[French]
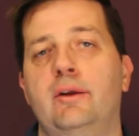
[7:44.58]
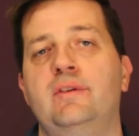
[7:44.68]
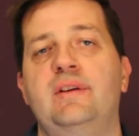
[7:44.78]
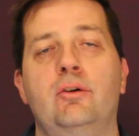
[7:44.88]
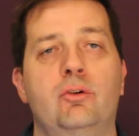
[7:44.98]
A
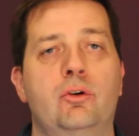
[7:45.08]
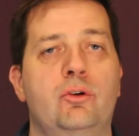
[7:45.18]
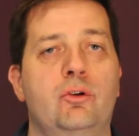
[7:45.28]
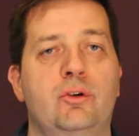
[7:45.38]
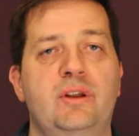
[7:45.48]
noter
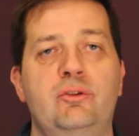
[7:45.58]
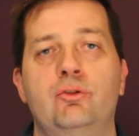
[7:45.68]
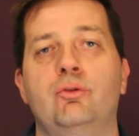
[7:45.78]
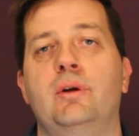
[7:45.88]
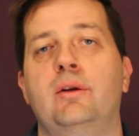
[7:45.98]
encore que lors des
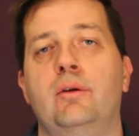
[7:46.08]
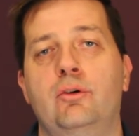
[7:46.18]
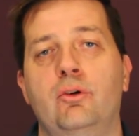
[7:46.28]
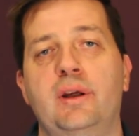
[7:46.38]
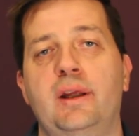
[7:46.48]
deux tournois
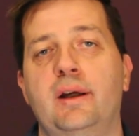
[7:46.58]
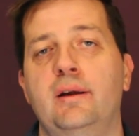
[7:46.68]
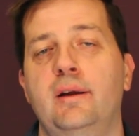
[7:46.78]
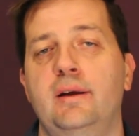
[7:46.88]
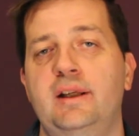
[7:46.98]

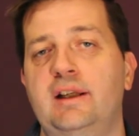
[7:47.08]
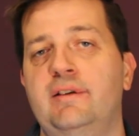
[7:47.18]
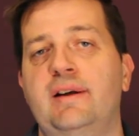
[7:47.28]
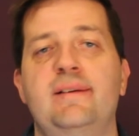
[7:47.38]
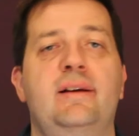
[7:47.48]
coréens, il
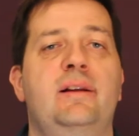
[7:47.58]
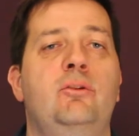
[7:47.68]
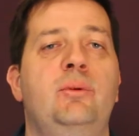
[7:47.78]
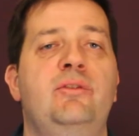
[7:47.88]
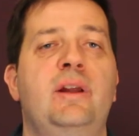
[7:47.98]
avait atteint la
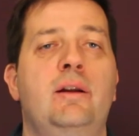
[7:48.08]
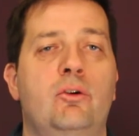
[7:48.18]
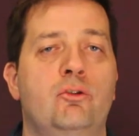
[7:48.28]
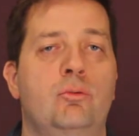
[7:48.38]
demi-finale en